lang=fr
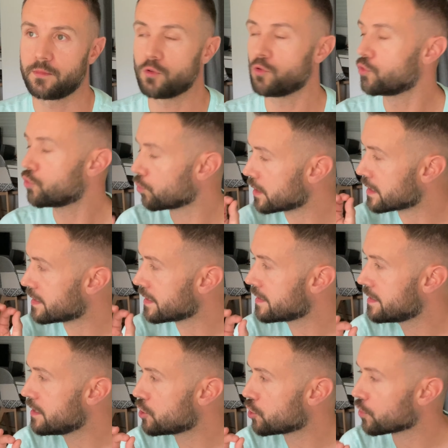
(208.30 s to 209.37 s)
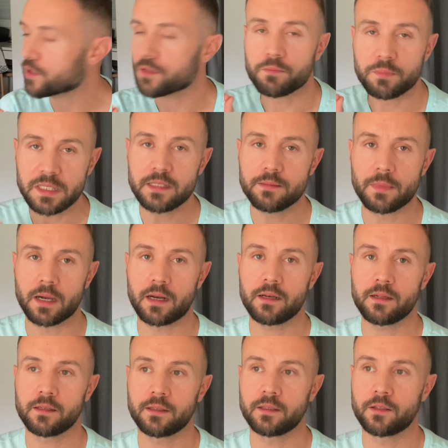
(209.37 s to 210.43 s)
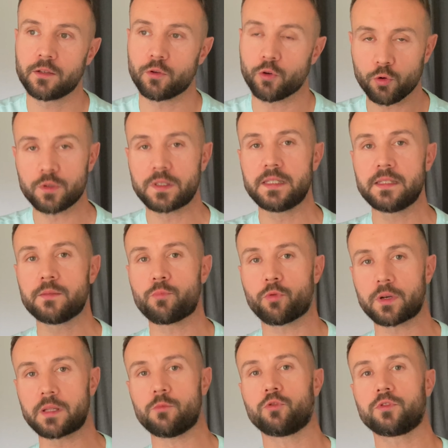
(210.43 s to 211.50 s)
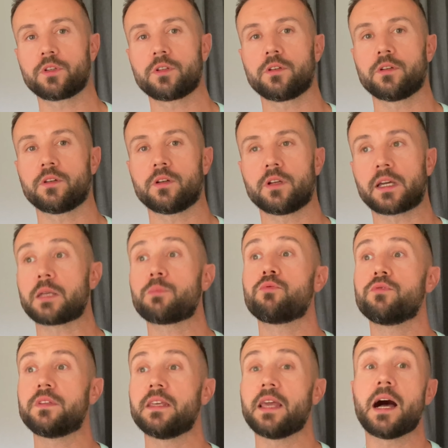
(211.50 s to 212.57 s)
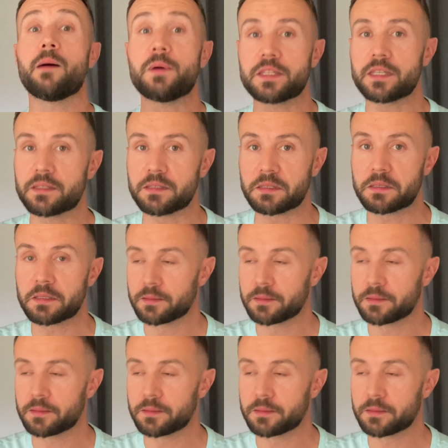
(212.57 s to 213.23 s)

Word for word: Ce sont les exigences minimales requises pour les montres réputées amagnétiques.